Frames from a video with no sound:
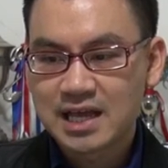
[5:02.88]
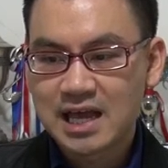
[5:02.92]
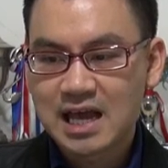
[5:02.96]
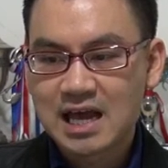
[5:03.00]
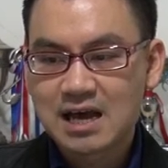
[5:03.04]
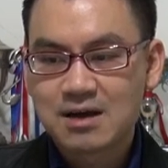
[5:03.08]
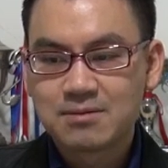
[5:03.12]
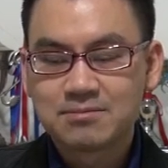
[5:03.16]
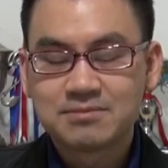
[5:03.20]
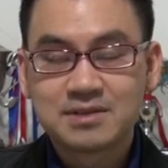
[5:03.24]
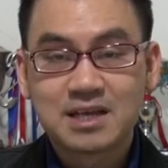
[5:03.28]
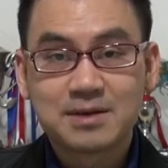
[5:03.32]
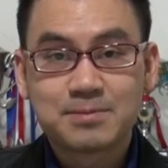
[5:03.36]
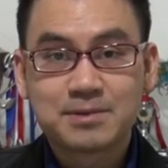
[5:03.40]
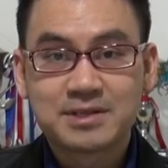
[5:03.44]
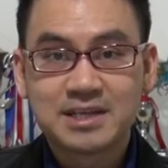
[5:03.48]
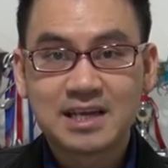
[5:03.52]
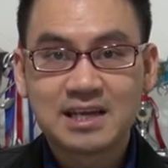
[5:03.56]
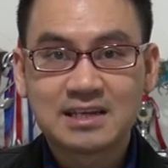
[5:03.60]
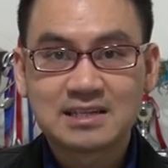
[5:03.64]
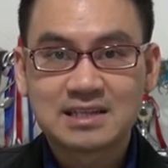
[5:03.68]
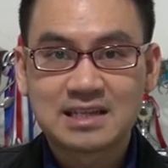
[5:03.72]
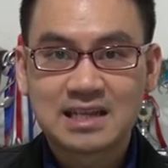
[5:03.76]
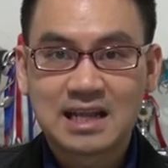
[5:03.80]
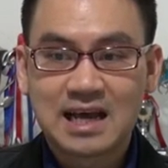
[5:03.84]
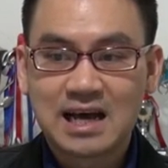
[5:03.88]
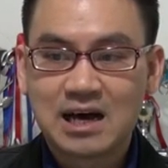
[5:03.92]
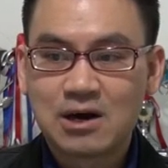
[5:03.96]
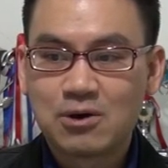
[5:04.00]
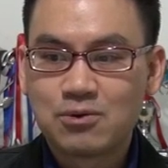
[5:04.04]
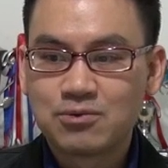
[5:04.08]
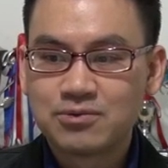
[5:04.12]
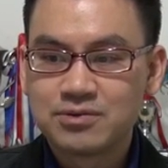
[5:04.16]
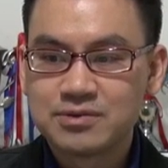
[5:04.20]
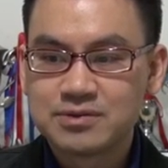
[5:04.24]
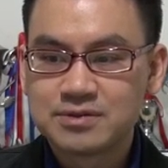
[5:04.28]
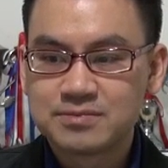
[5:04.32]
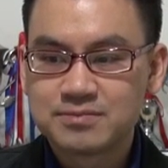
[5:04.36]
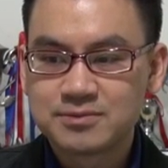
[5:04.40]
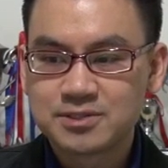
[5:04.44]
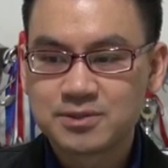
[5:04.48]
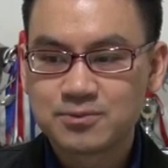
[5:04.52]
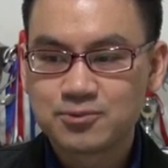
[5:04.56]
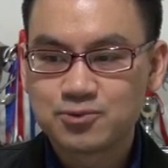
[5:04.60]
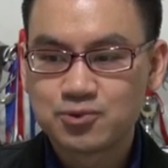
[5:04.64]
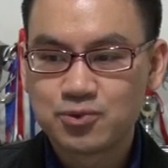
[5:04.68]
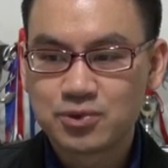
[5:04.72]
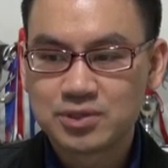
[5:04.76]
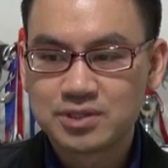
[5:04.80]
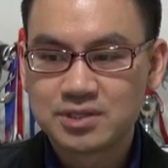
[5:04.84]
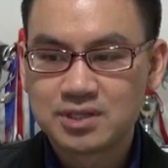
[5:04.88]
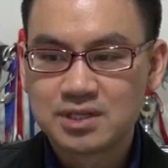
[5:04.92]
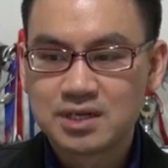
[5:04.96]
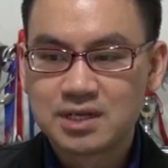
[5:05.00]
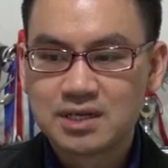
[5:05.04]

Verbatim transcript: Dam ในประเทศลาวจำนวน